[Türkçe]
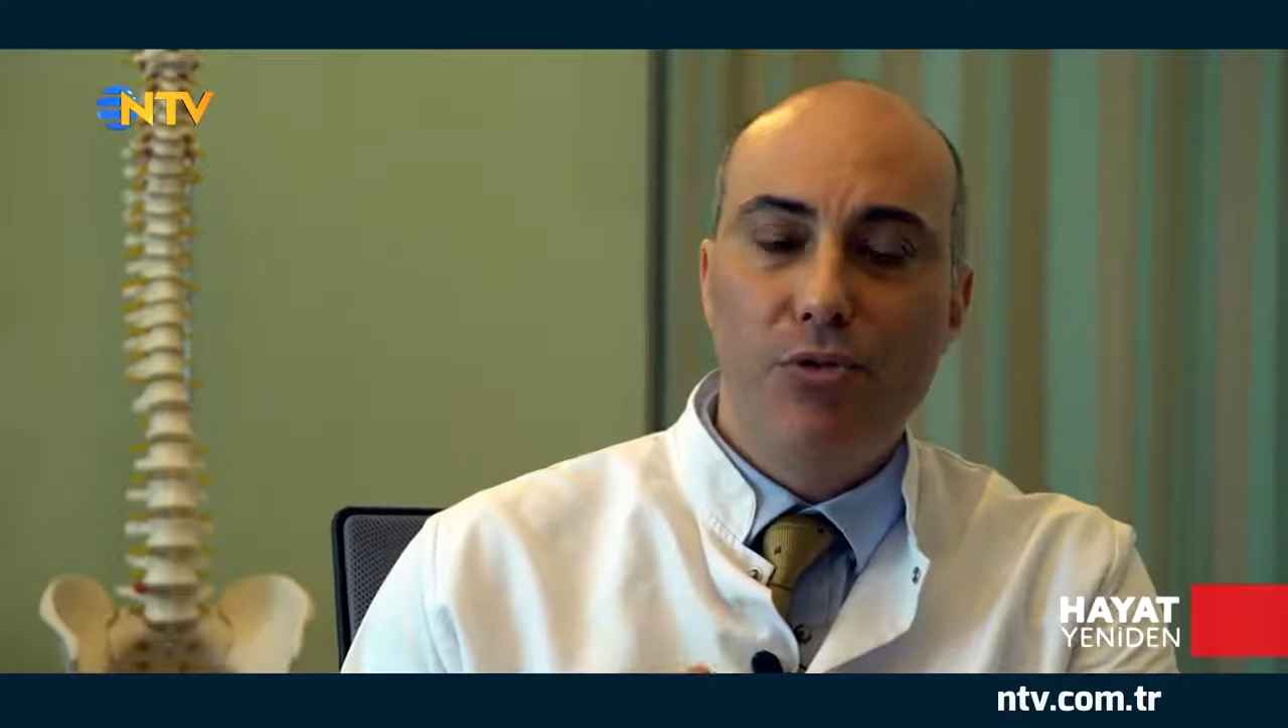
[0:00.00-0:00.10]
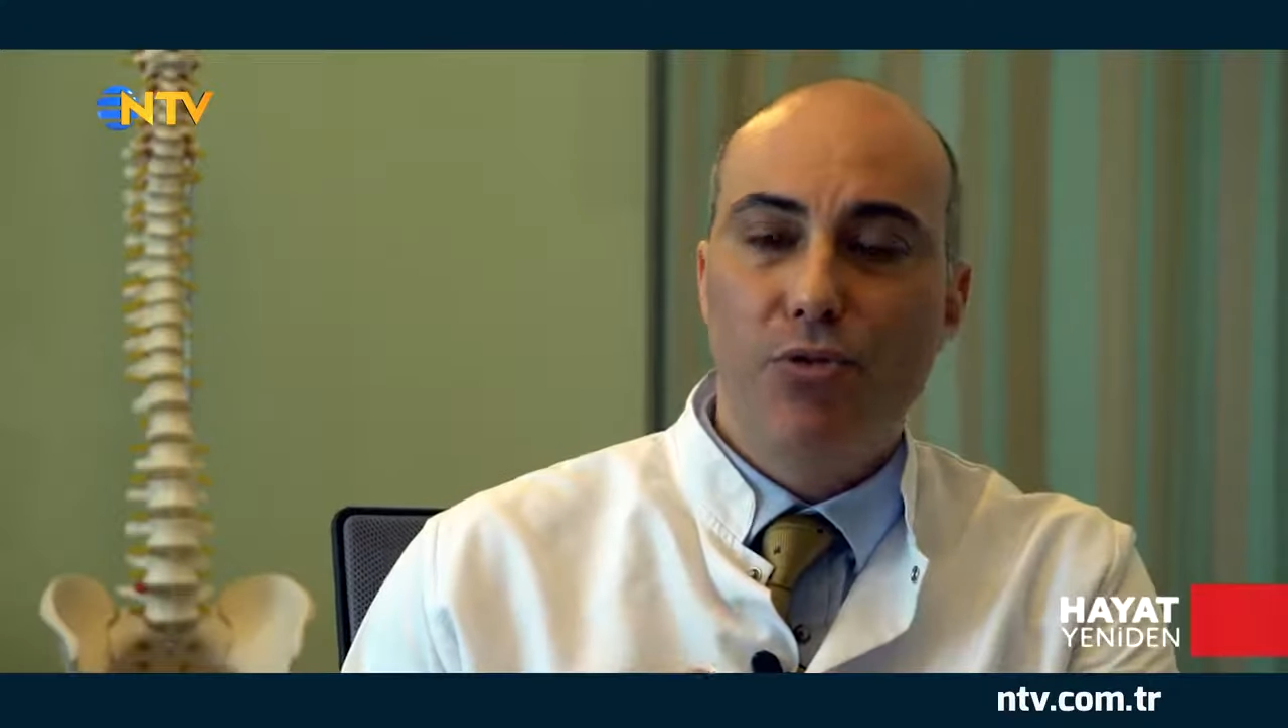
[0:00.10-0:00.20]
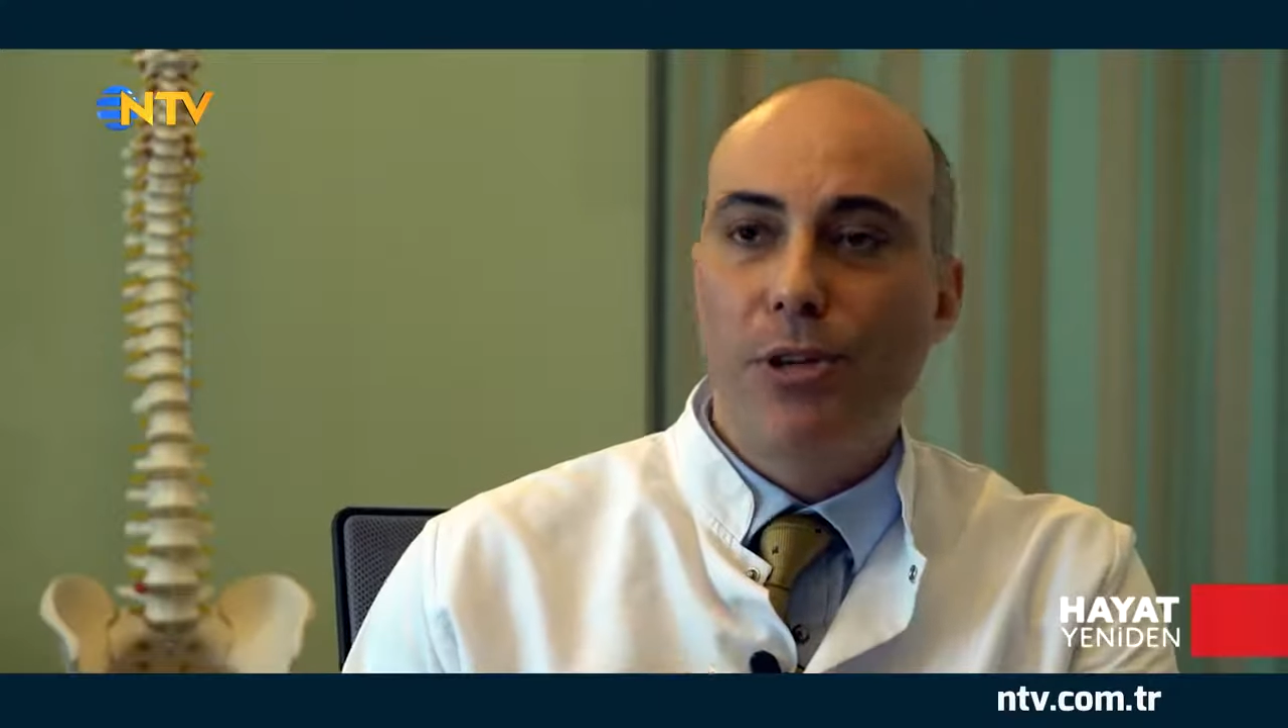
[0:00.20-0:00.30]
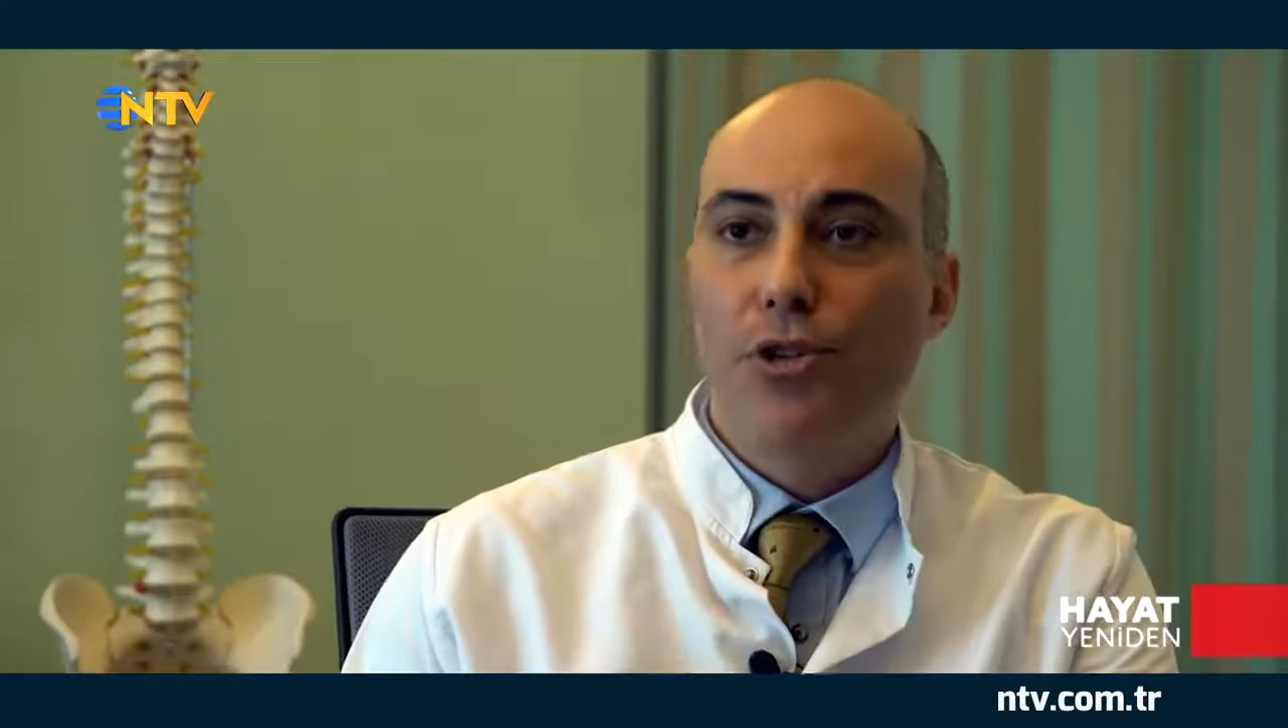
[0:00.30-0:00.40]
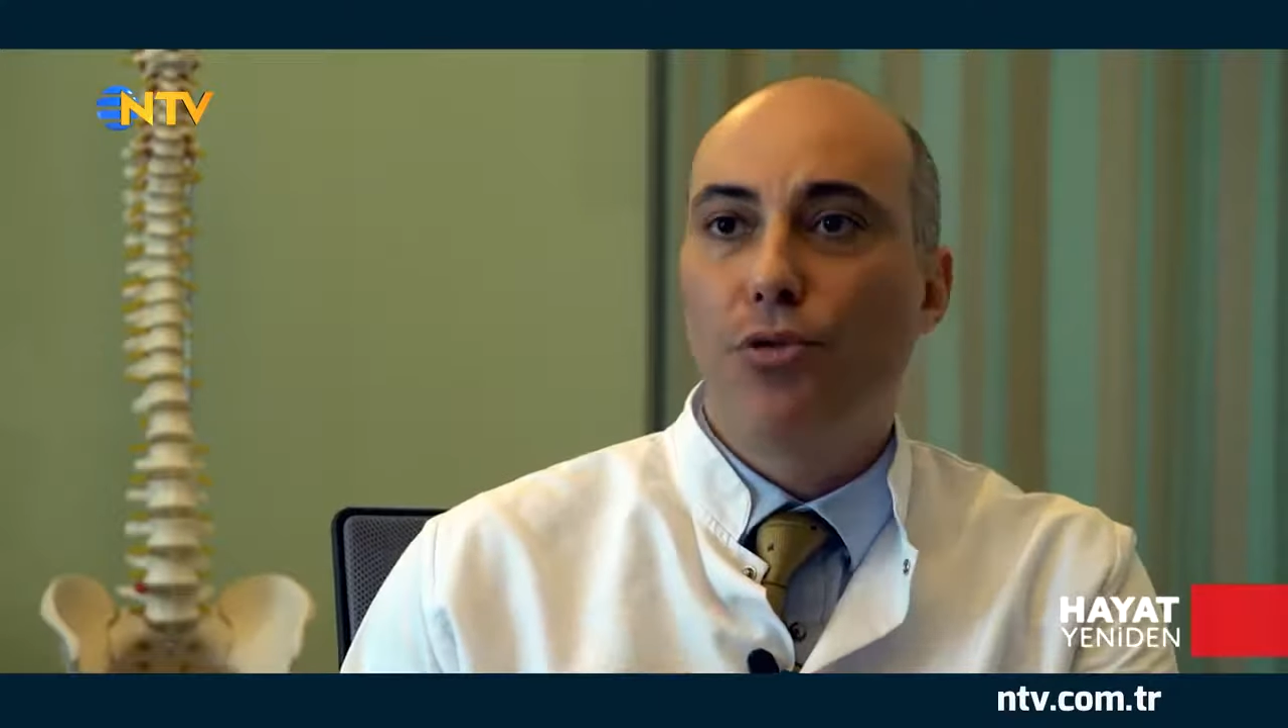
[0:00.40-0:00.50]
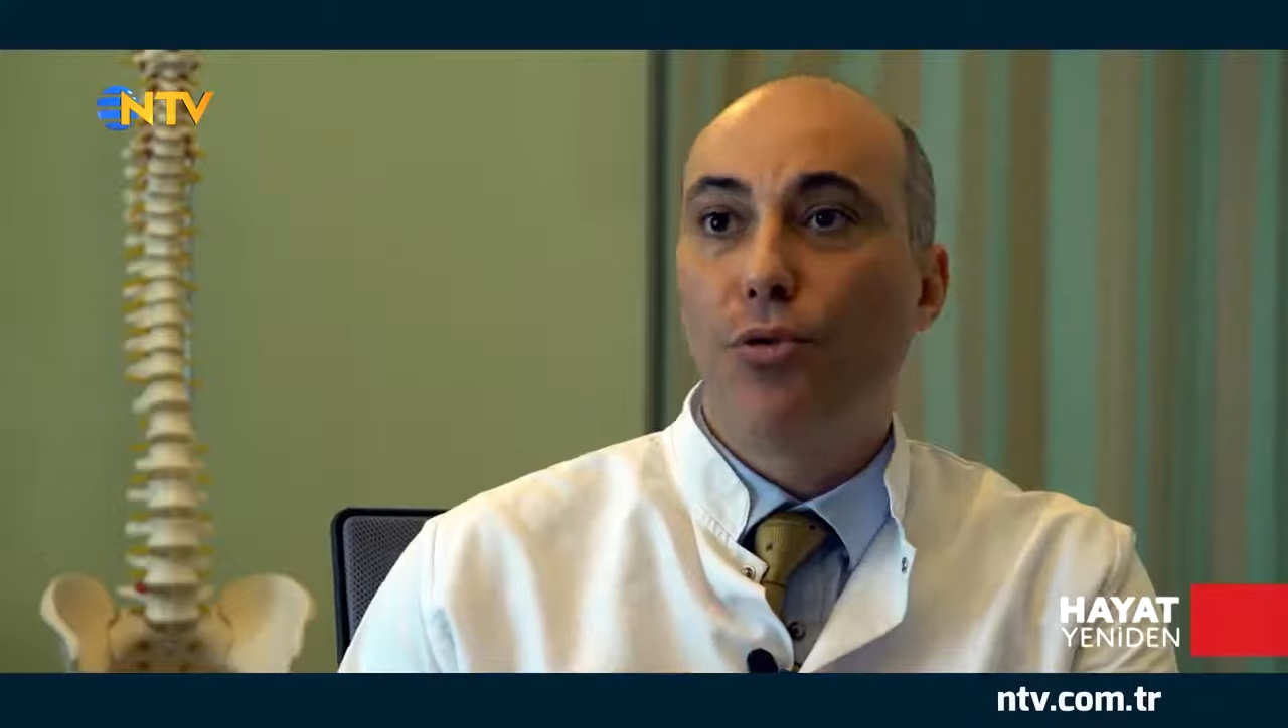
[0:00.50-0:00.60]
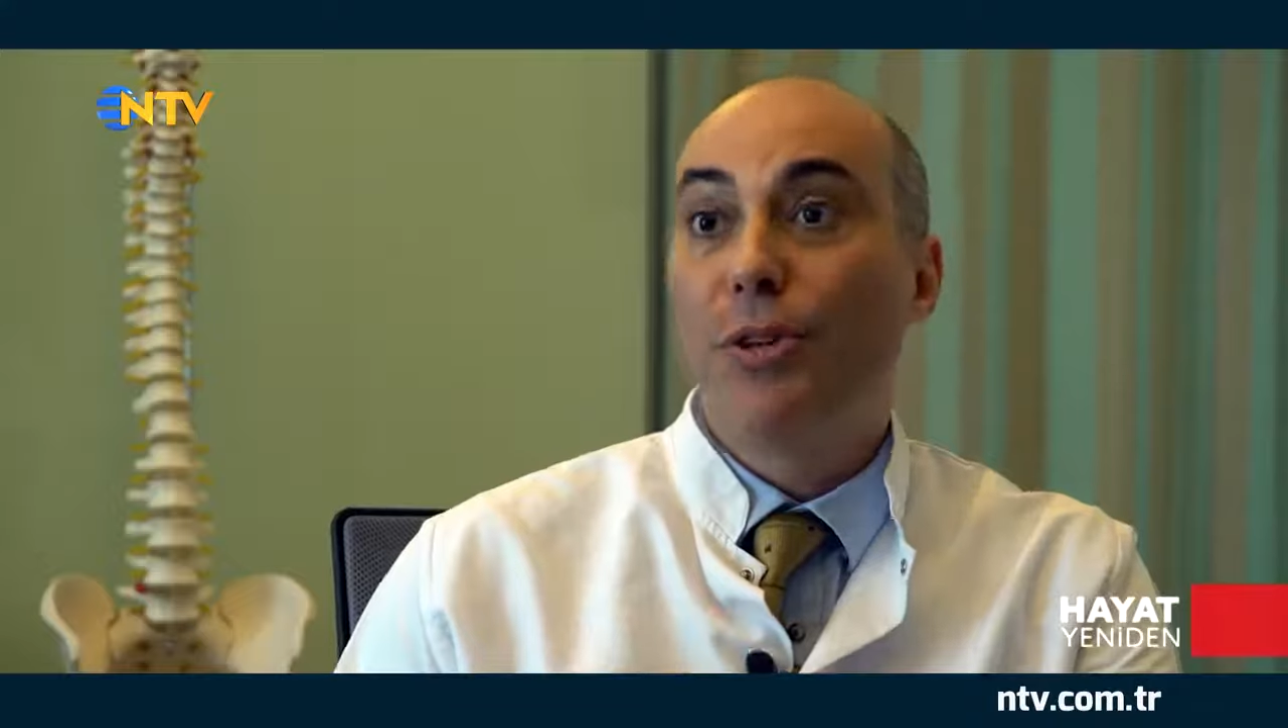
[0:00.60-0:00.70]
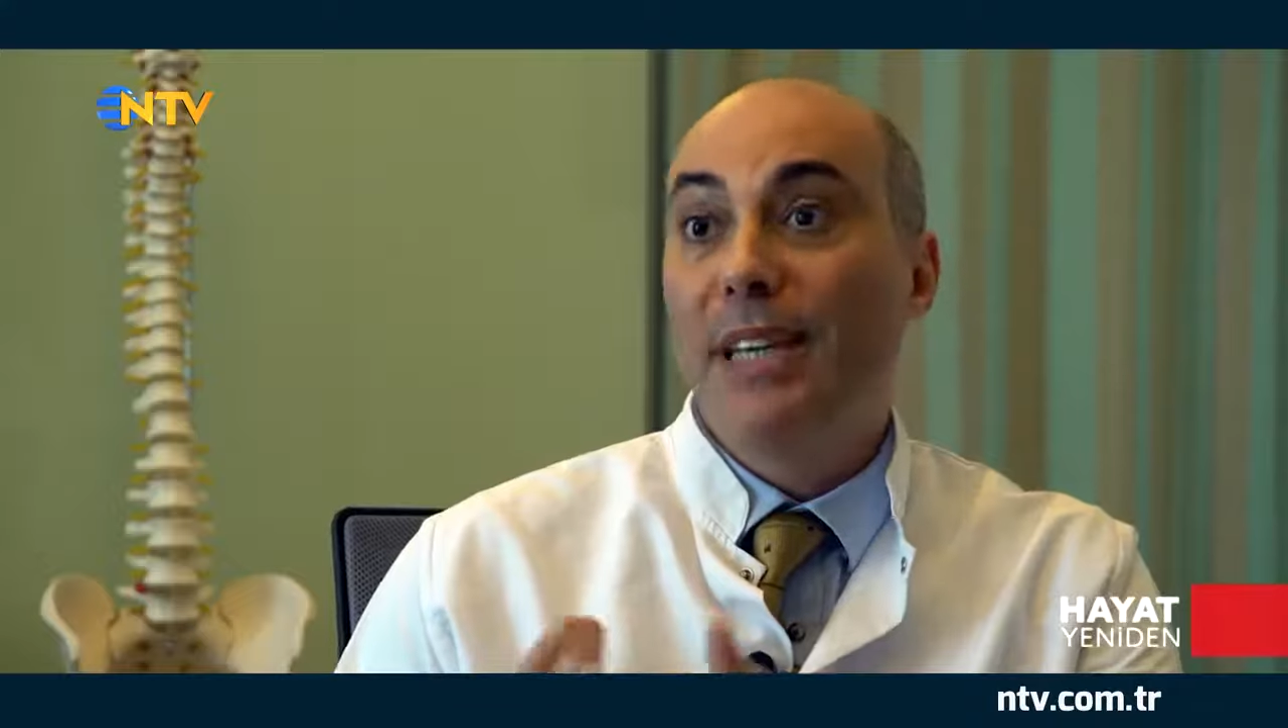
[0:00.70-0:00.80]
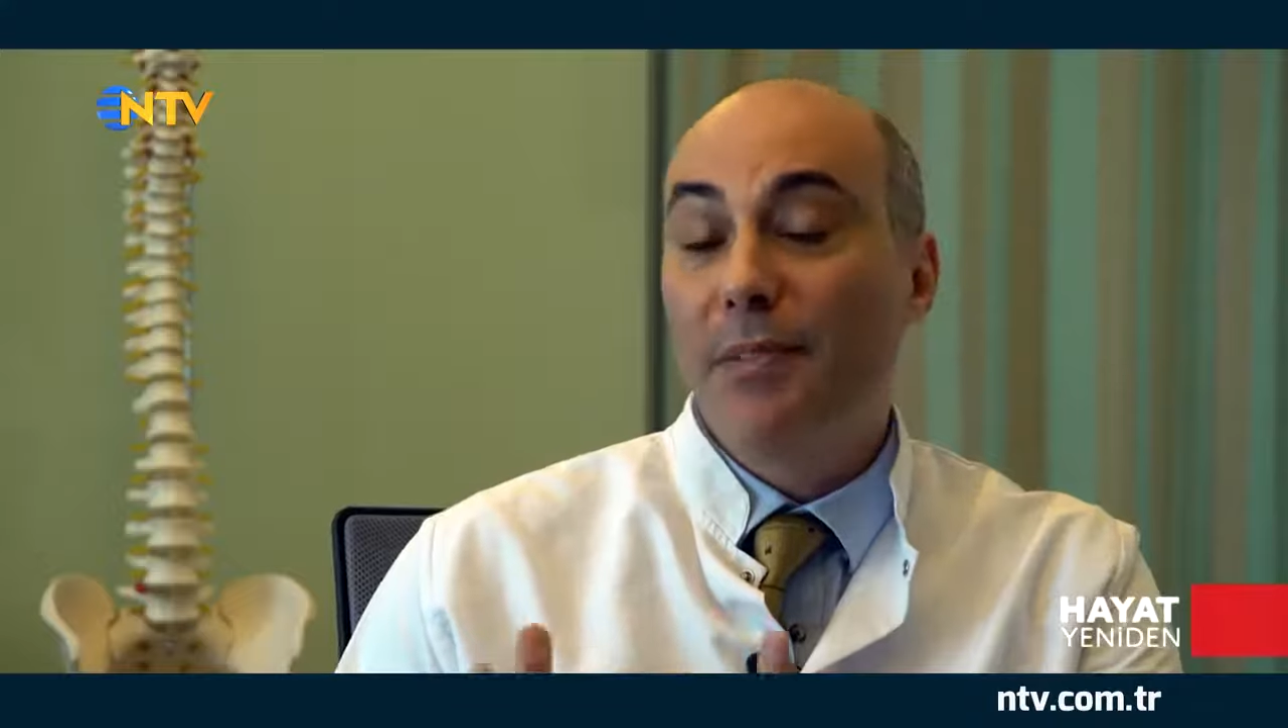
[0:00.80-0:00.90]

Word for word: bir sürece doğru